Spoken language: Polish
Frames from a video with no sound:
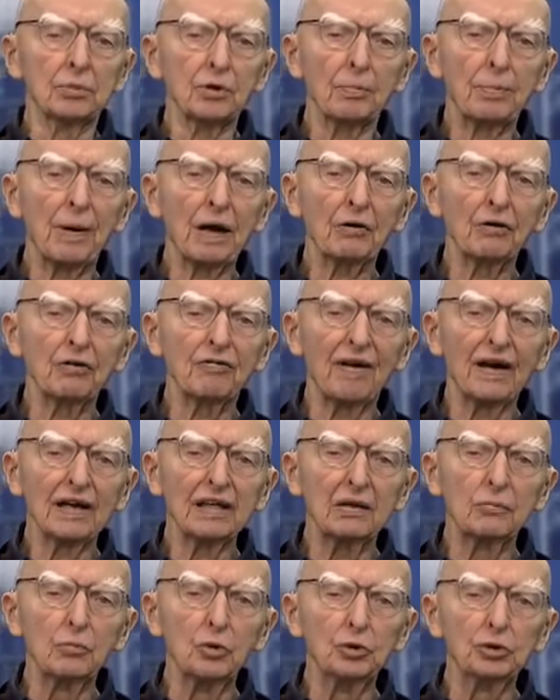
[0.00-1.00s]

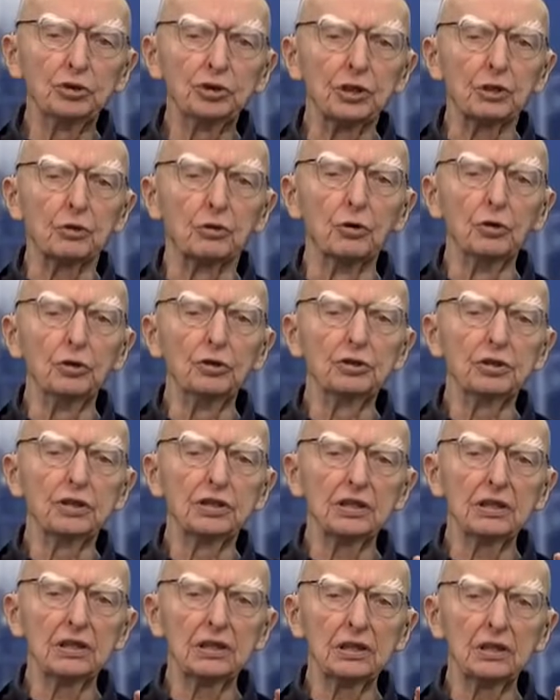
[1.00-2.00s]
propagowanie
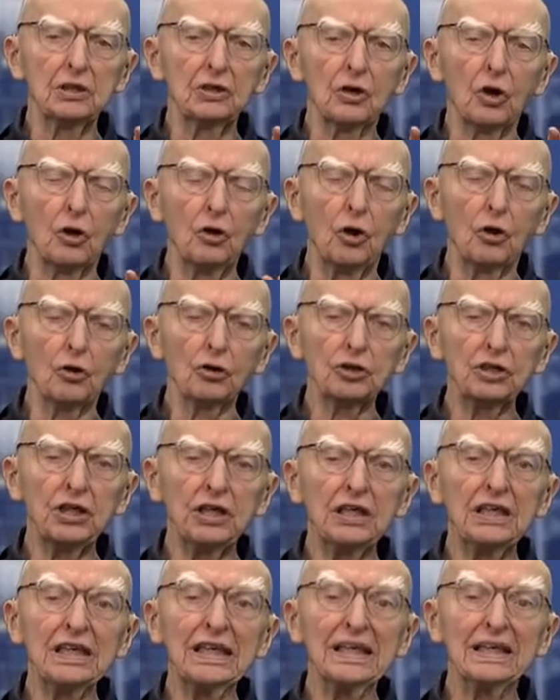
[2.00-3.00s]
multikulty
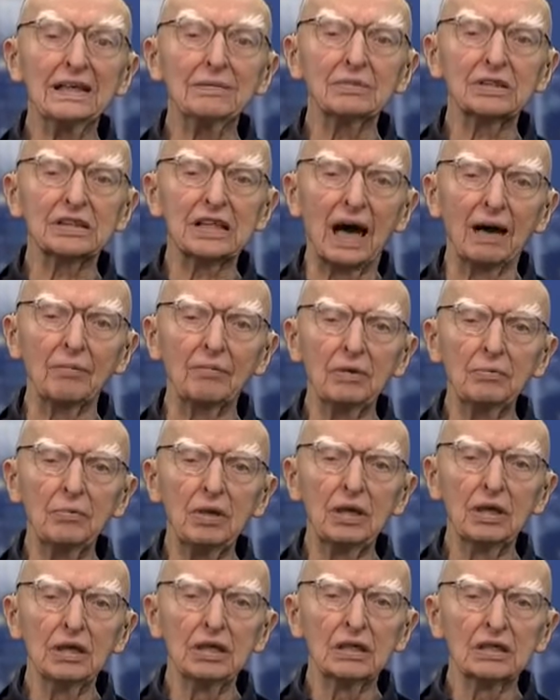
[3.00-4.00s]
ideologii i tym
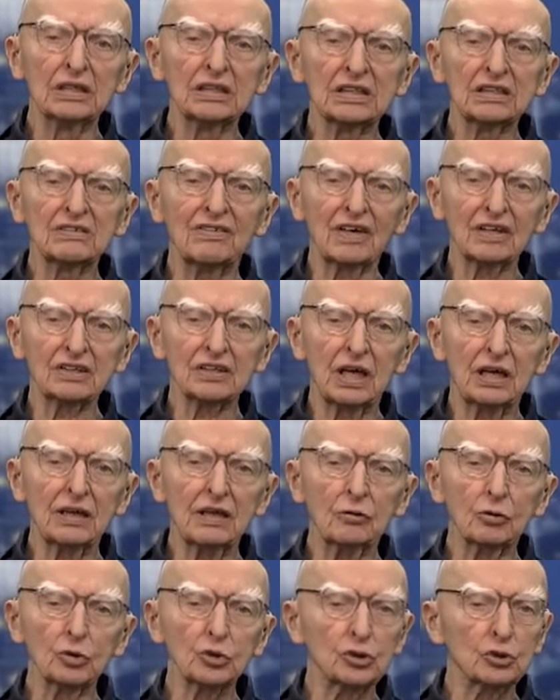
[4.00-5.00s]
samym
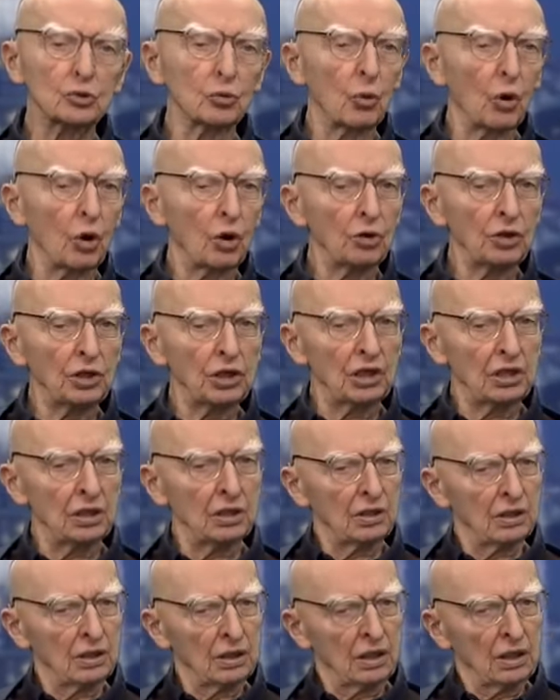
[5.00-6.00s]
stwarzanie osłony
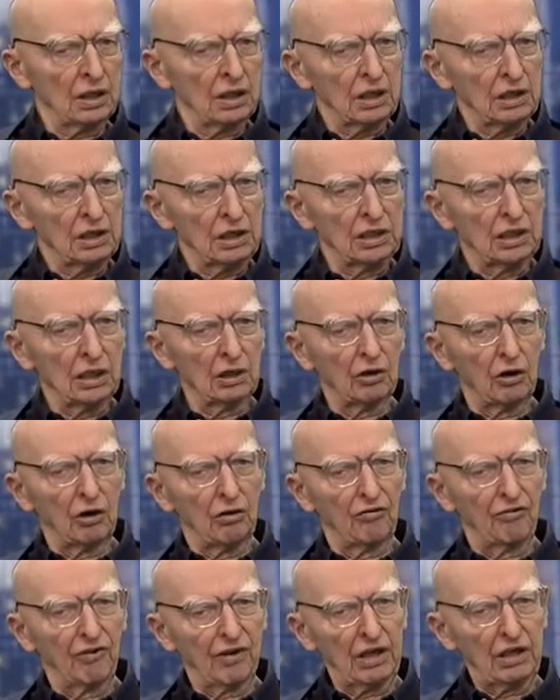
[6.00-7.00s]

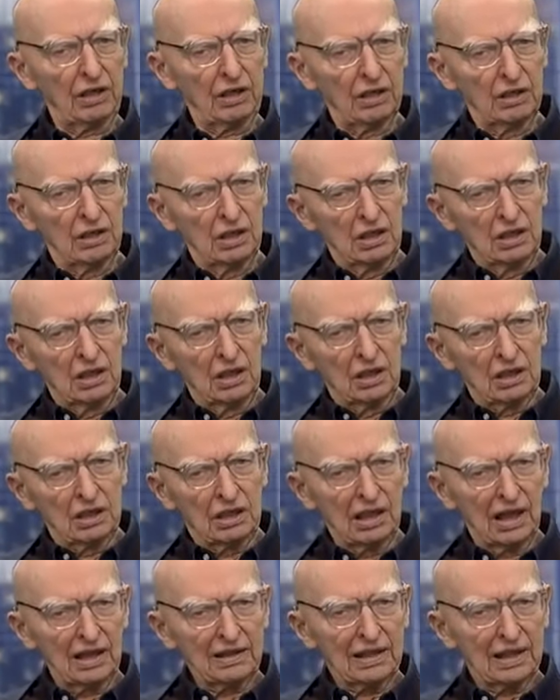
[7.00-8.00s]
ideowej
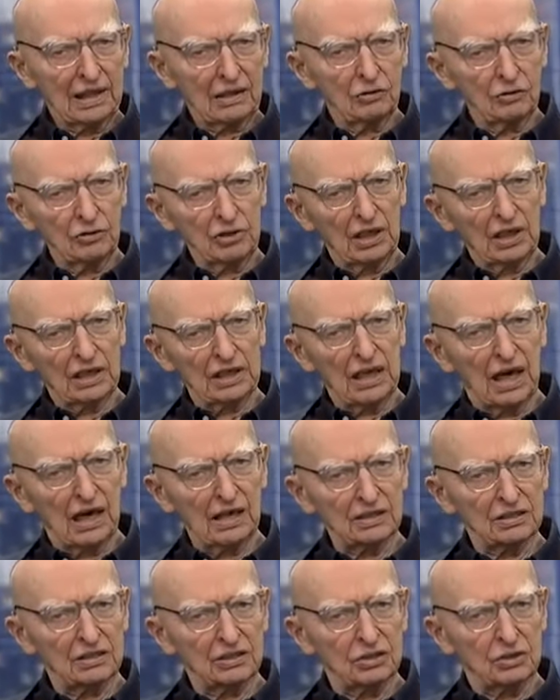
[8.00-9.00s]
dla tego
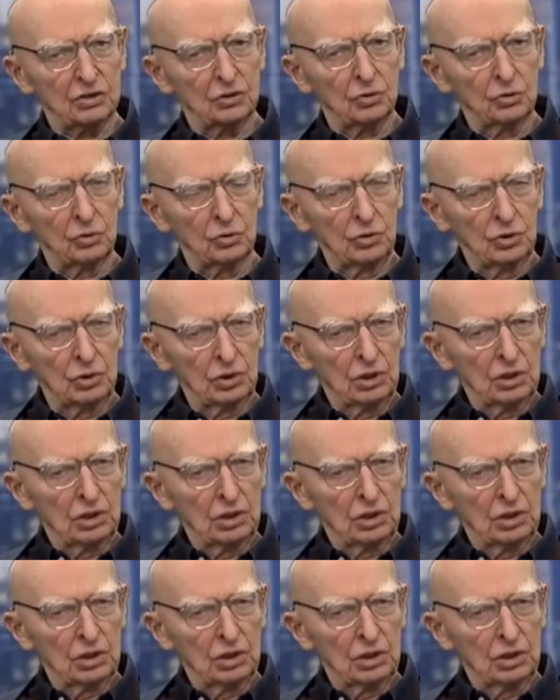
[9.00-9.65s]
najazdu,